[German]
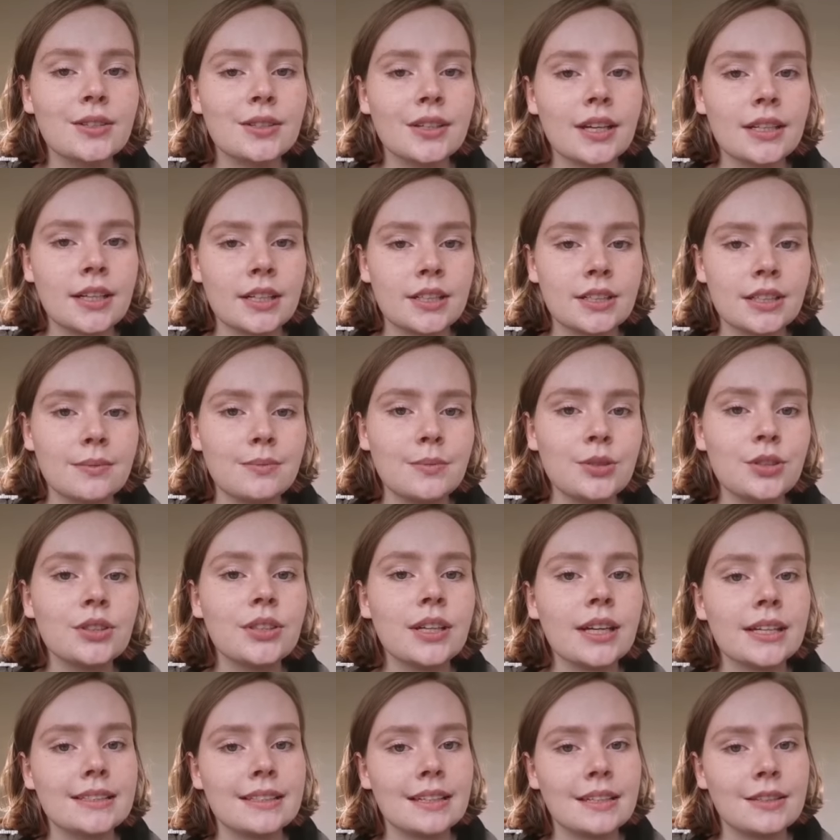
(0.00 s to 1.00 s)
er zu einer chemischen
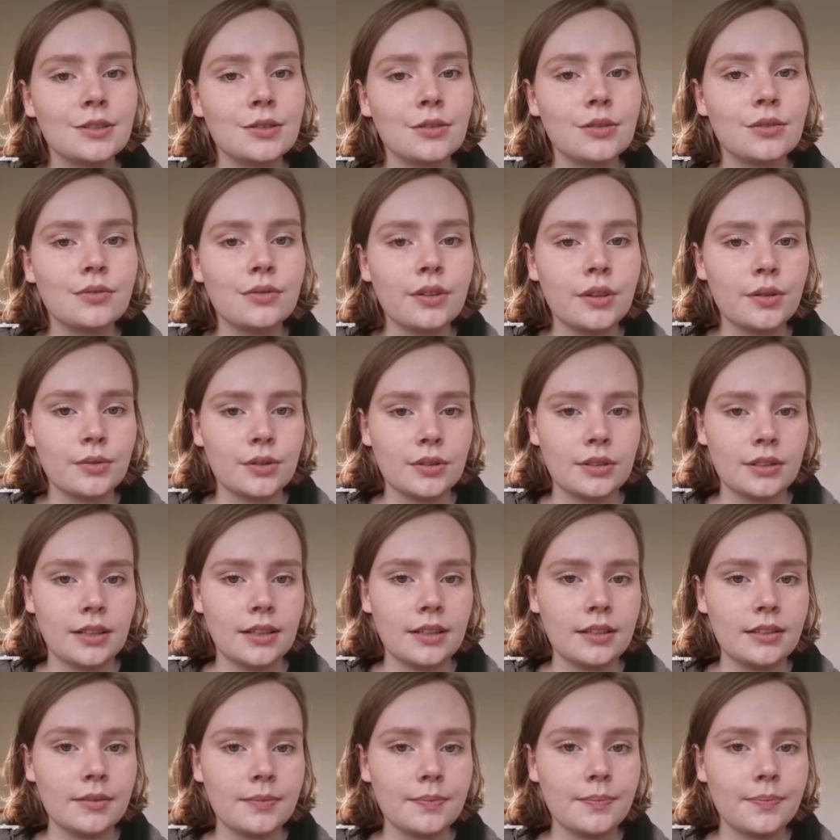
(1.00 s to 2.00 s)
Kastration
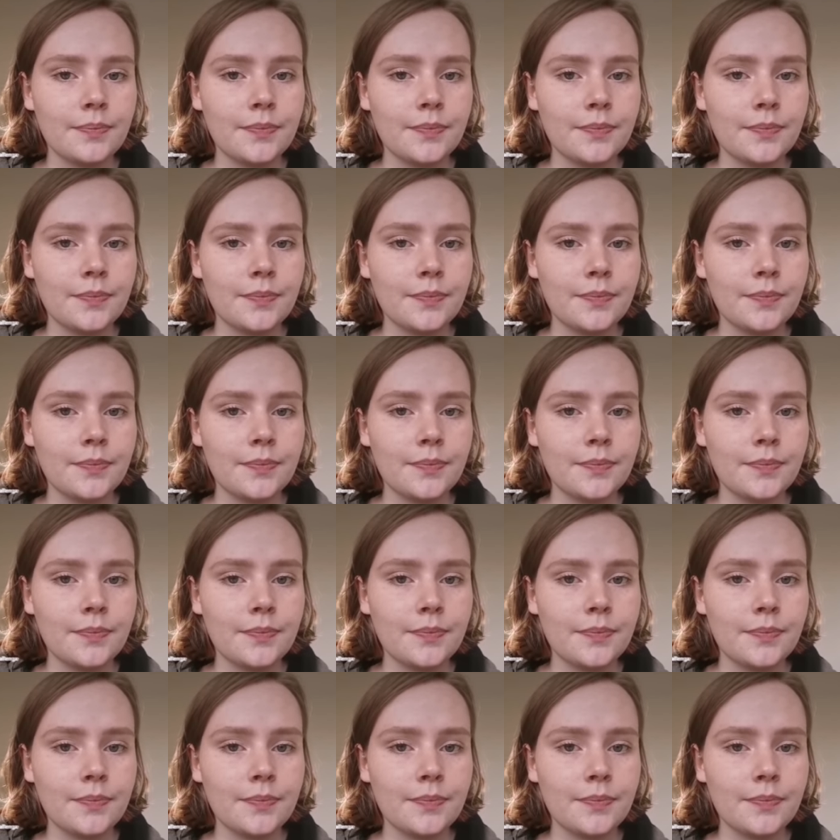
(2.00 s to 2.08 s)
verurteilt.